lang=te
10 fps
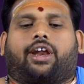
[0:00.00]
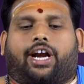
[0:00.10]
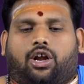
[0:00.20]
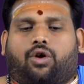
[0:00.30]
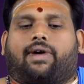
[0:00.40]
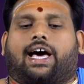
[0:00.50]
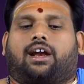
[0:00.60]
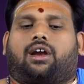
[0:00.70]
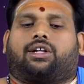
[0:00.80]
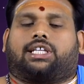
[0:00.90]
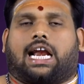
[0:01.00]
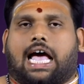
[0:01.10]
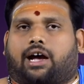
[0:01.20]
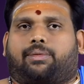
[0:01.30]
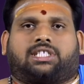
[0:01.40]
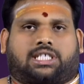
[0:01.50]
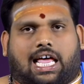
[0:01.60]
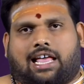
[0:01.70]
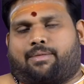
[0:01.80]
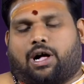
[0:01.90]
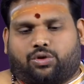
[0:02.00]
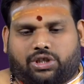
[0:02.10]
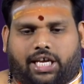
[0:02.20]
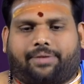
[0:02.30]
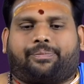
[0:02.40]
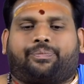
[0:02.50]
రెండవ వారంలో ధనాగమం చాలా బాగుంది